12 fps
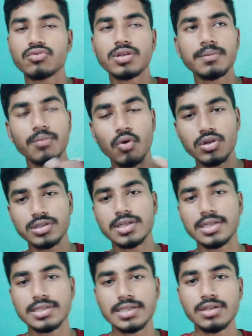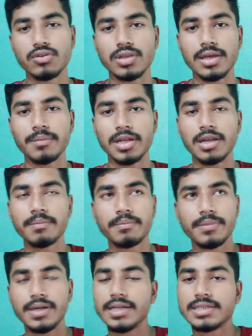स्कूटी बहुत ज़्यादा स्किड होते हैं
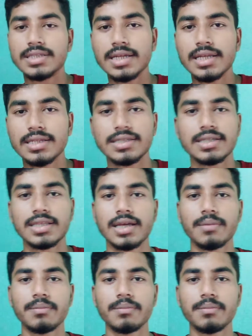मतलब रिक्स नहीं ले सकते